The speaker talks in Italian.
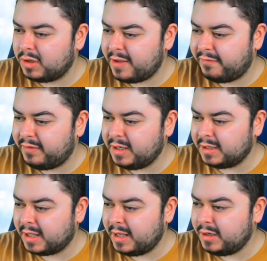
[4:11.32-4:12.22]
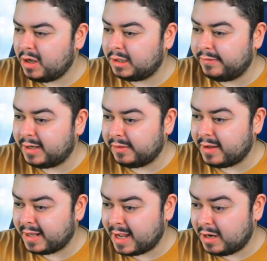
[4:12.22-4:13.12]
non è finita, e no, devi
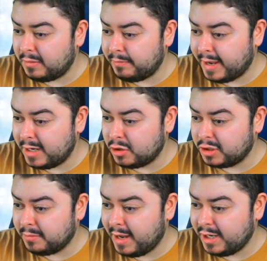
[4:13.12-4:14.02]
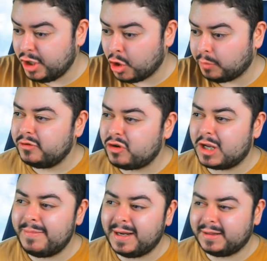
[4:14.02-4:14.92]
arrivare al meglio del meglio.
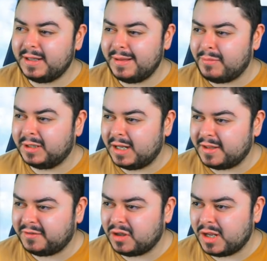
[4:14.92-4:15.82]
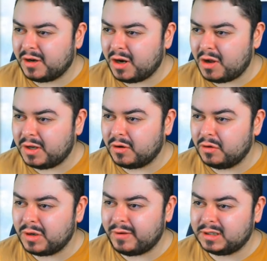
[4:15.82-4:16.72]
Giochi partite in modalità storia e chronicle,
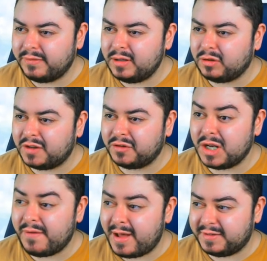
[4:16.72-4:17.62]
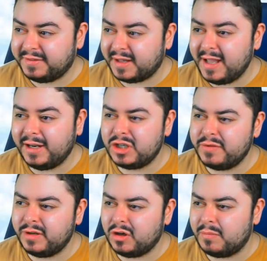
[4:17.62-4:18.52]
una volta vinto la storia avanza e
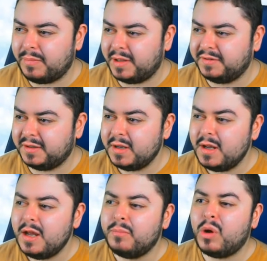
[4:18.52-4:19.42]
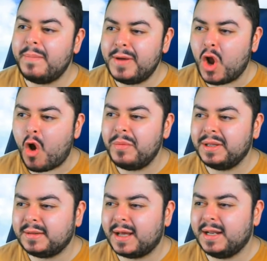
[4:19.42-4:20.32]
ricevi ricompense. Puoi però
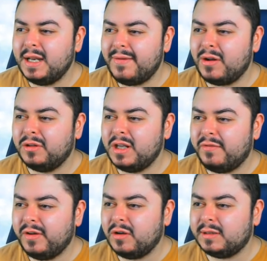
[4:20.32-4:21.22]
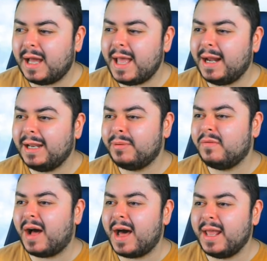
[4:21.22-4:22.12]
aumentare il livello di difficoltà e
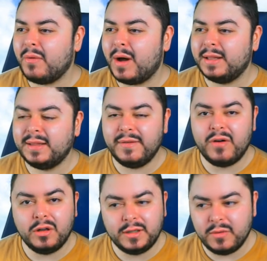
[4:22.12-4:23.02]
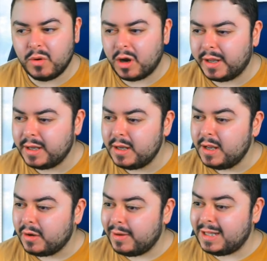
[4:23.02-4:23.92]
riprovare quante volte vuoi.
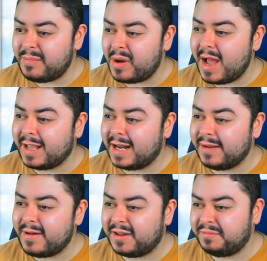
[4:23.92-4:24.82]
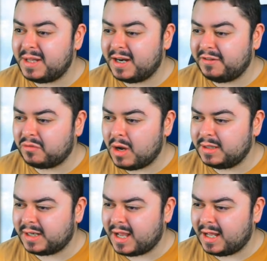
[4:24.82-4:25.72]
Quindi puoi anche arrivare a sfidare le
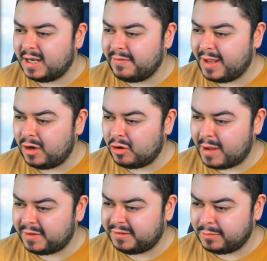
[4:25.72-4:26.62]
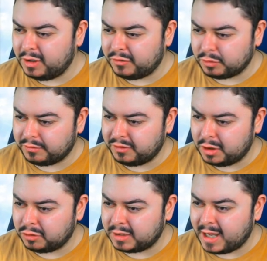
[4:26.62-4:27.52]
squadre al livello massimo
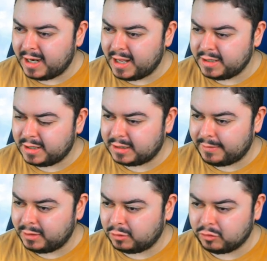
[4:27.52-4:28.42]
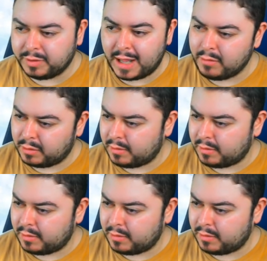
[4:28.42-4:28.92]
distruzione totale e annientamento supremo,